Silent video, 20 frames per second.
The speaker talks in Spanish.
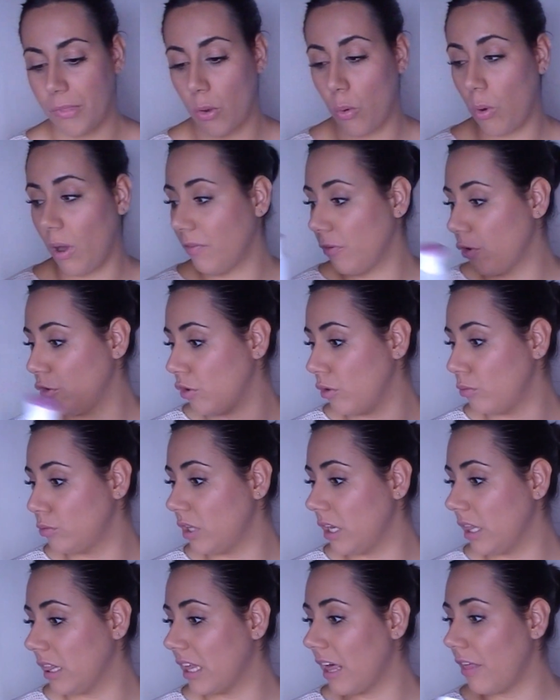cuando yo he
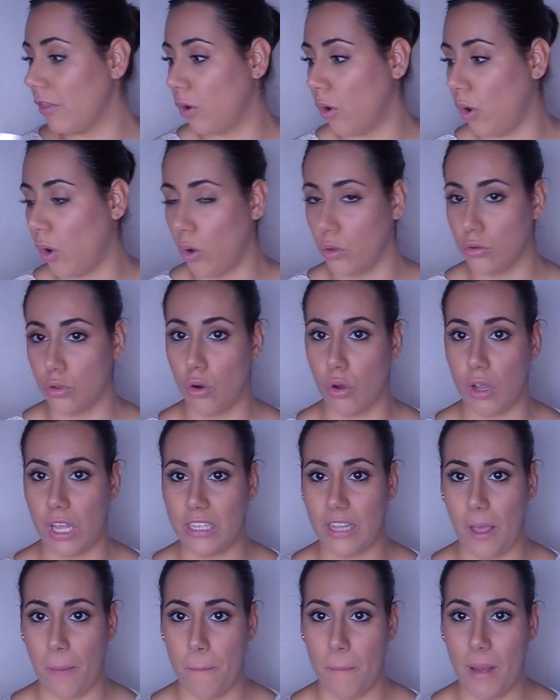utilizado otro
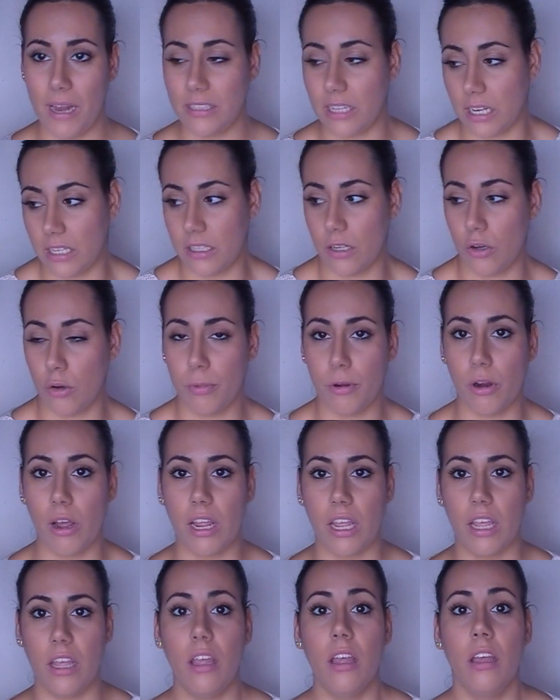quita esmalte que tengo por
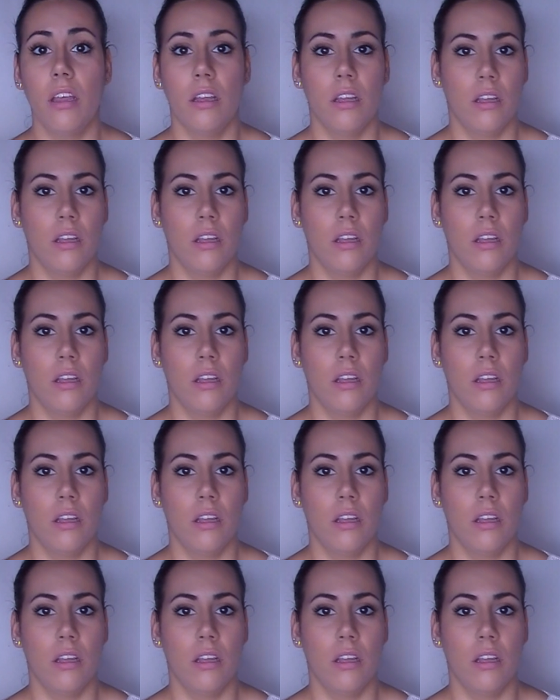aquí